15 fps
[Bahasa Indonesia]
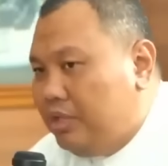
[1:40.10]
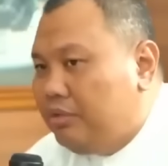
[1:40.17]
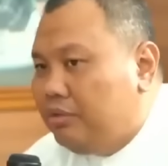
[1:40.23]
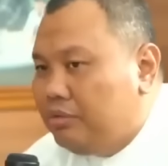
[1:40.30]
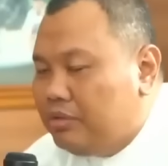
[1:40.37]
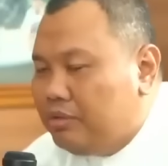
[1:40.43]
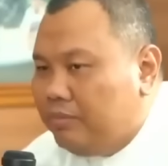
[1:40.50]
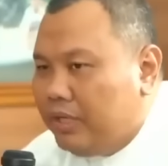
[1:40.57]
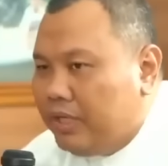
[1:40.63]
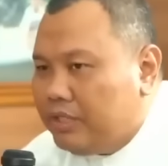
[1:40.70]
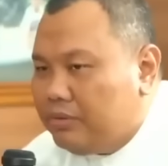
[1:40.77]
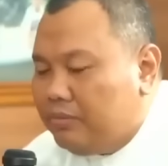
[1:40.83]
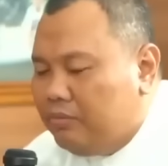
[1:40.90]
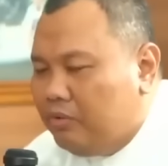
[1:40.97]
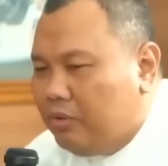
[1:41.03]
dihitung sebagai
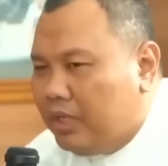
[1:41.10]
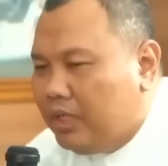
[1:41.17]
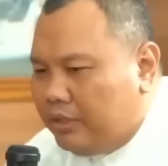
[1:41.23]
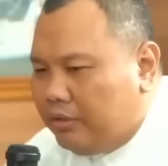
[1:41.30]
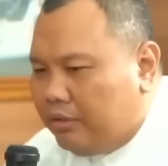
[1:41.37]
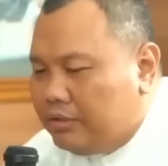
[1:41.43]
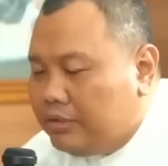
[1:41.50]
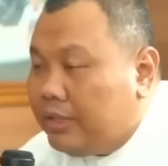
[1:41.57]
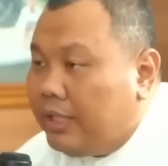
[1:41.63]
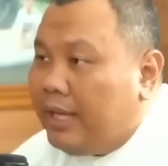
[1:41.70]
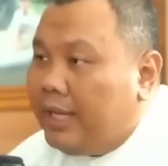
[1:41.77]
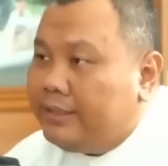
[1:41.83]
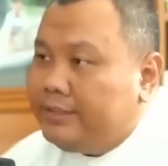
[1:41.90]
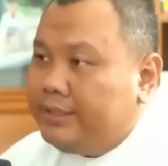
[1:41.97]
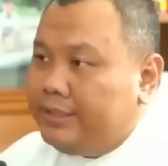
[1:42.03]
sebuah
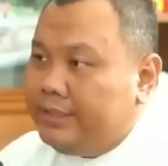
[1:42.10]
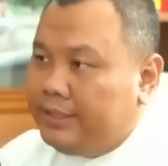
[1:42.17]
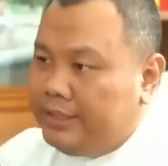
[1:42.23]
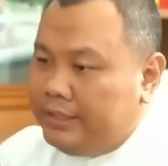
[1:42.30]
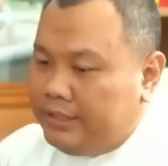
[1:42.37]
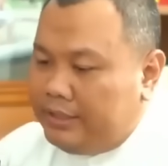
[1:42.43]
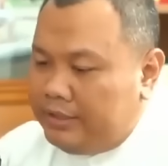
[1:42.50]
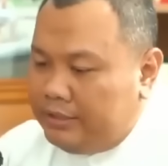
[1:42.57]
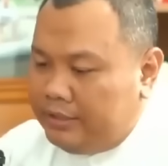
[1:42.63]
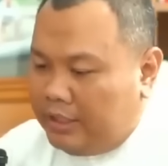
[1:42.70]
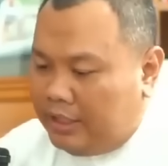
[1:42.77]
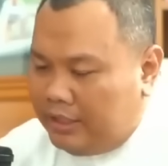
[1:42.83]
konstelasi. Jadi hmm.